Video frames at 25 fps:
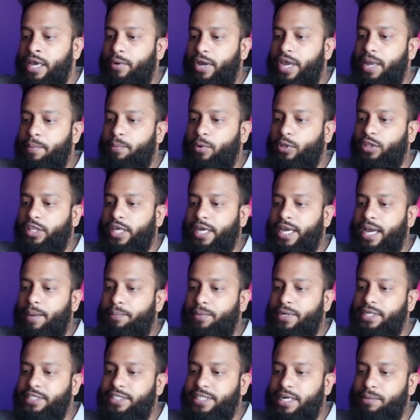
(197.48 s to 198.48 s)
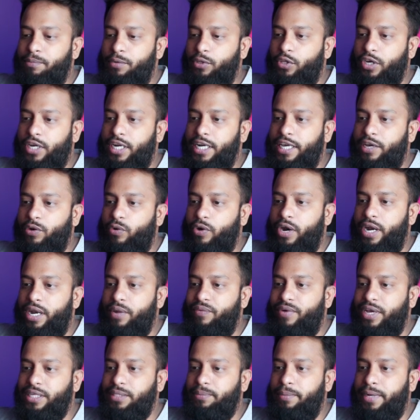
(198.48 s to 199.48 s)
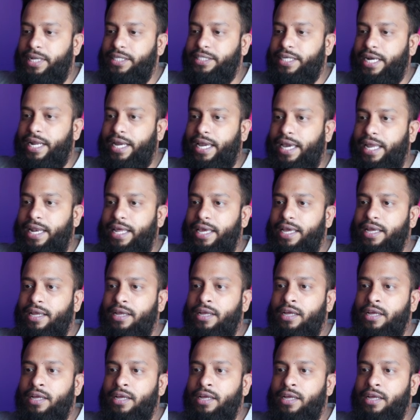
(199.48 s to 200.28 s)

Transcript: এবং এরপর থেকে আপনার স্টার্ট মেনুতে ক্লিক করে ডিভাইস ম্যানেজারে গেলে